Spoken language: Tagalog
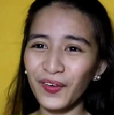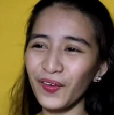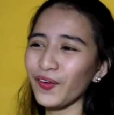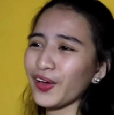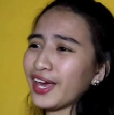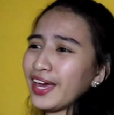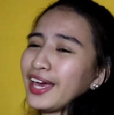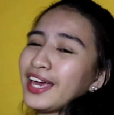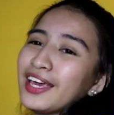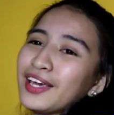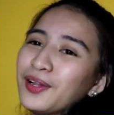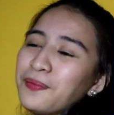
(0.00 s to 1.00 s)
OA.
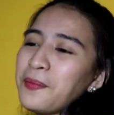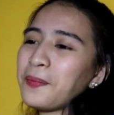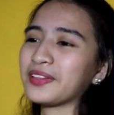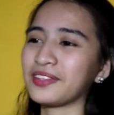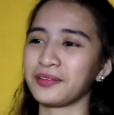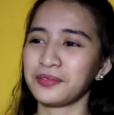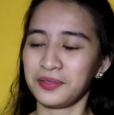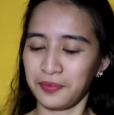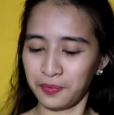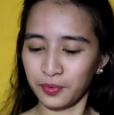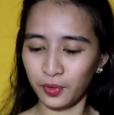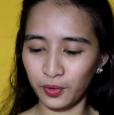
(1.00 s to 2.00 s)
Lumipat ako sa
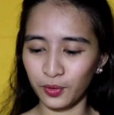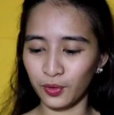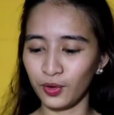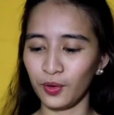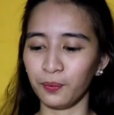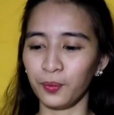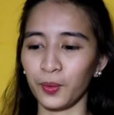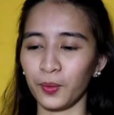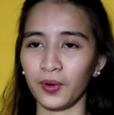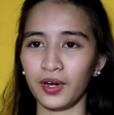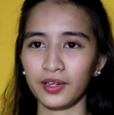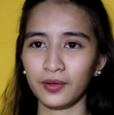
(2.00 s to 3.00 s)
gulo-gulo ng
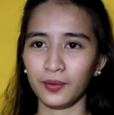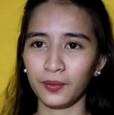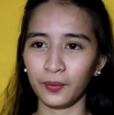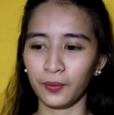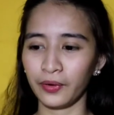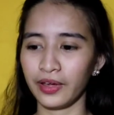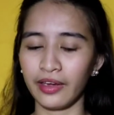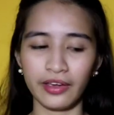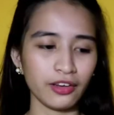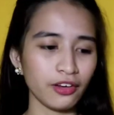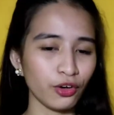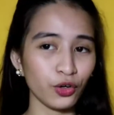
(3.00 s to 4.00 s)
buhay. OA
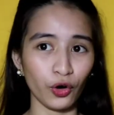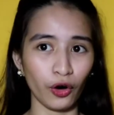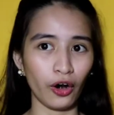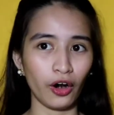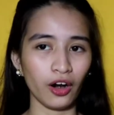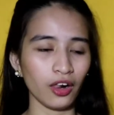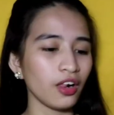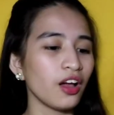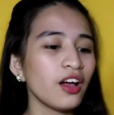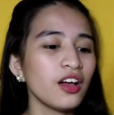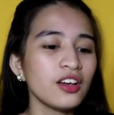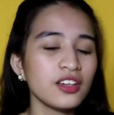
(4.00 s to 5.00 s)
ko, girl.
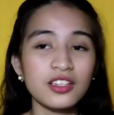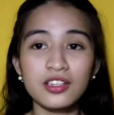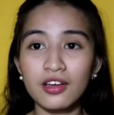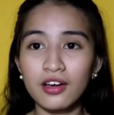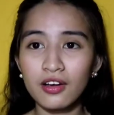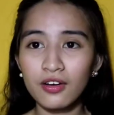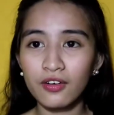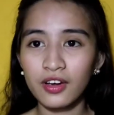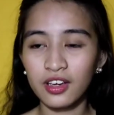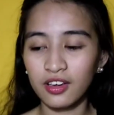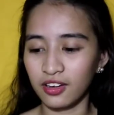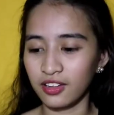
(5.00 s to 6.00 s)
So,
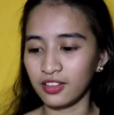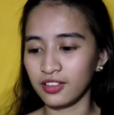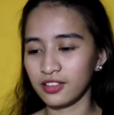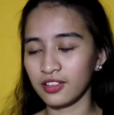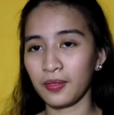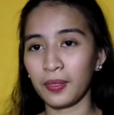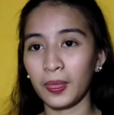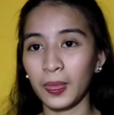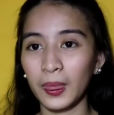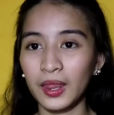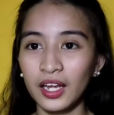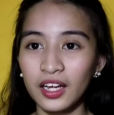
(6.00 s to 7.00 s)
ayun.
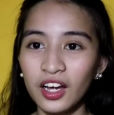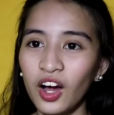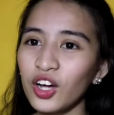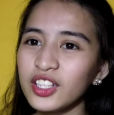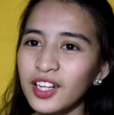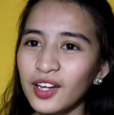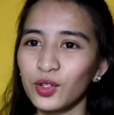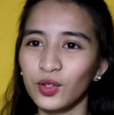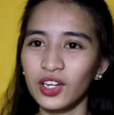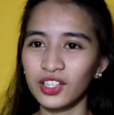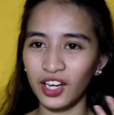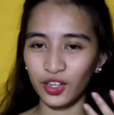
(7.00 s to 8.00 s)
O, tingnan ko
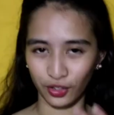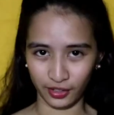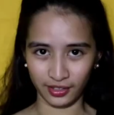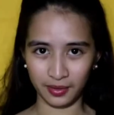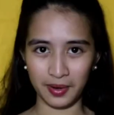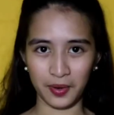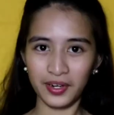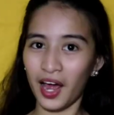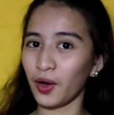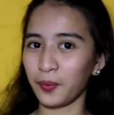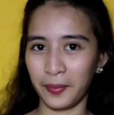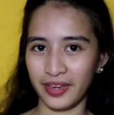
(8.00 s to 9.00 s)
tulad ngayon. ba diba?
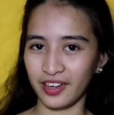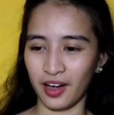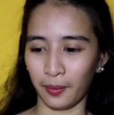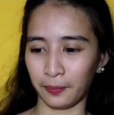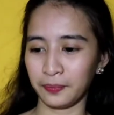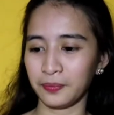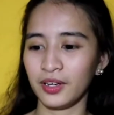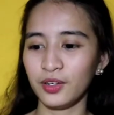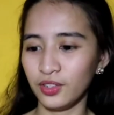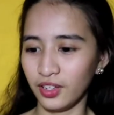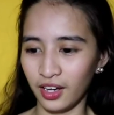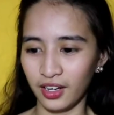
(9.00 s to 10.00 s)
Wala akong makeup.
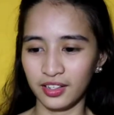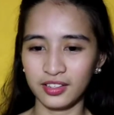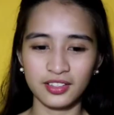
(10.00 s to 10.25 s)
Ano na?